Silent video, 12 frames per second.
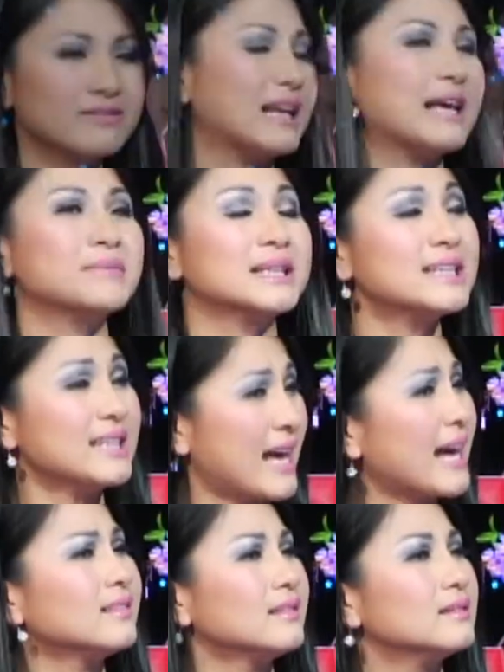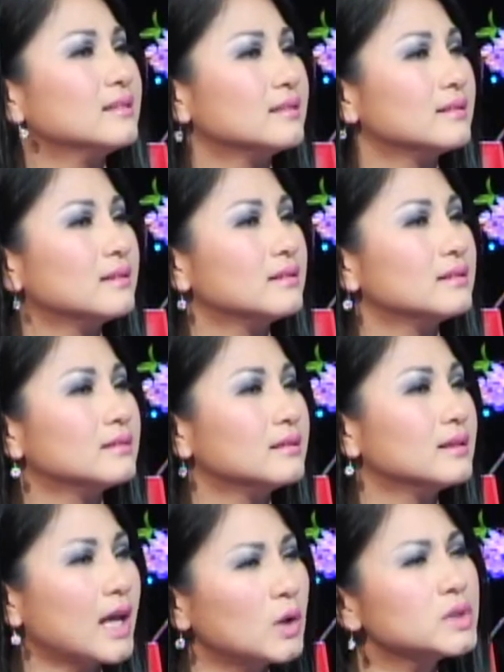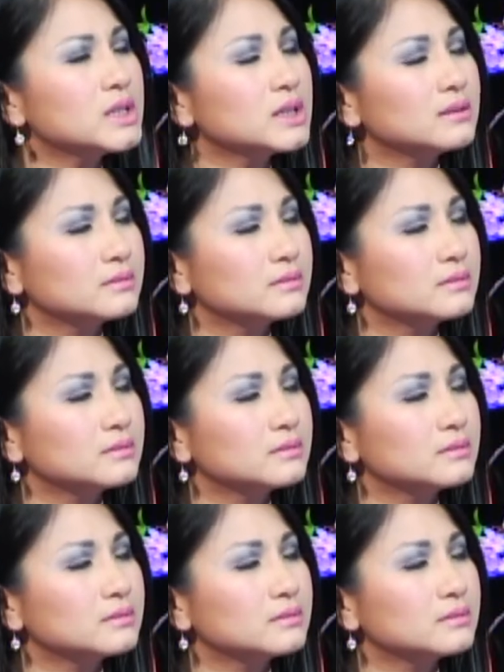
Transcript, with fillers: là em đã thích hát từ lâu chưa?